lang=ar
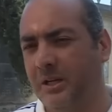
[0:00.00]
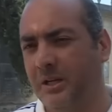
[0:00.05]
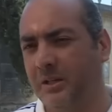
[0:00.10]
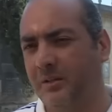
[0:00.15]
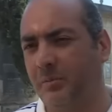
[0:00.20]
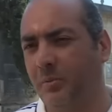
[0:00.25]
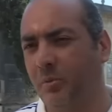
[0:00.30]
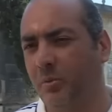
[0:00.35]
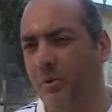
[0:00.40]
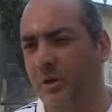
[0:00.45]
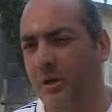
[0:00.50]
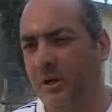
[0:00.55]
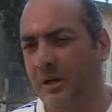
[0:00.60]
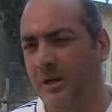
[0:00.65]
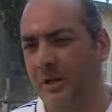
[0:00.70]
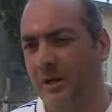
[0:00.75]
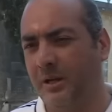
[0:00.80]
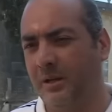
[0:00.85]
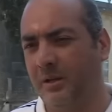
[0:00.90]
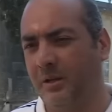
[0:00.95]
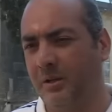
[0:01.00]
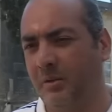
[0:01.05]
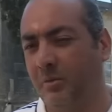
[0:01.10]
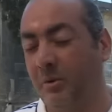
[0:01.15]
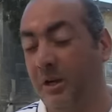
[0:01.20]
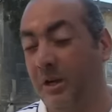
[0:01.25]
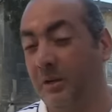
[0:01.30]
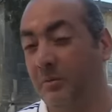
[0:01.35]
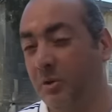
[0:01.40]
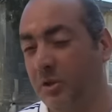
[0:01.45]
كتبوها آه،
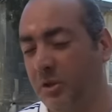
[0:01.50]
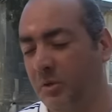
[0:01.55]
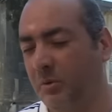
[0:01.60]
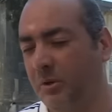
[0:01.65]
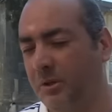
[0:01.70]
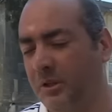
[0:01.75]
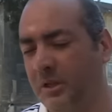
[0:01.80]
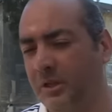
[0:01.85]
ولا على المستوى